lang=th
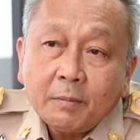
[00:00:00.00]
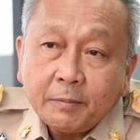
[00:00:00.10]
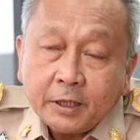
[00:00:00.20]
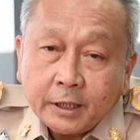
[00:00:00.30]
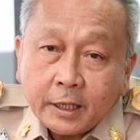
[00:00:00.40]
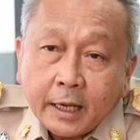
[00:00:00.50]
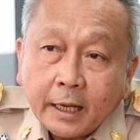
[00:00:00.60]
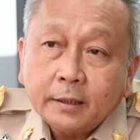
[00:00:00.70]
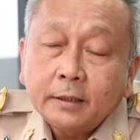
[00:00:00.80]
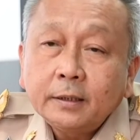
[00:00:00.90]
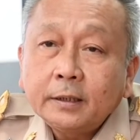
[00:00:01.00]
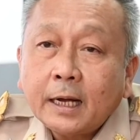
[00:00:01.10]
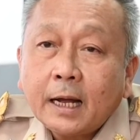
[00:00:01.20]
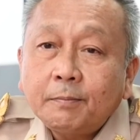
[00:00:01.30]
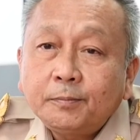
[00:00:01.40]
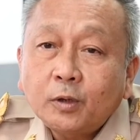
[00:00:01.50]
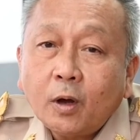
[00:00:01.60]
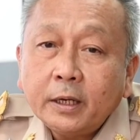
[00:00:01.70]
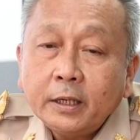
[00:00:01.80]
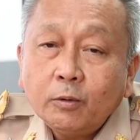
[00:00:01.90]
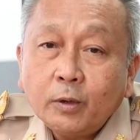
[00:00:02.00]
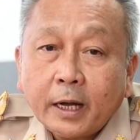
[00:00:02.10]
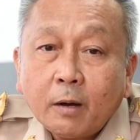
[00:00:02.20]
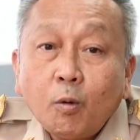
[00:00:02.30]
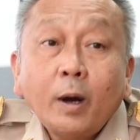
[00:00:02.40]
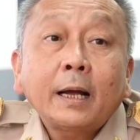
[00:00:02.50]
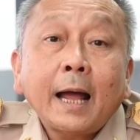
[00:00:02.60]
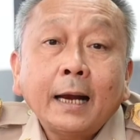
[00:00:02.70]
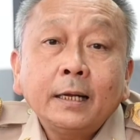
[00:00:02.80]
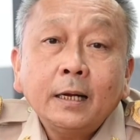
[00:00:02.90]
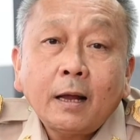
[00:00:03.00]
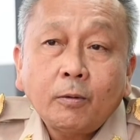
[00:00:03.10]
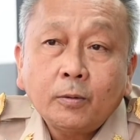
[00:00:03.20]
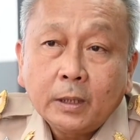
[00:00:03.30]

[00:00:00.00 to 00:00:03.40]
หรับ e-ticket นะครับตอนนี้อยู่ในกระบวนการที่เรา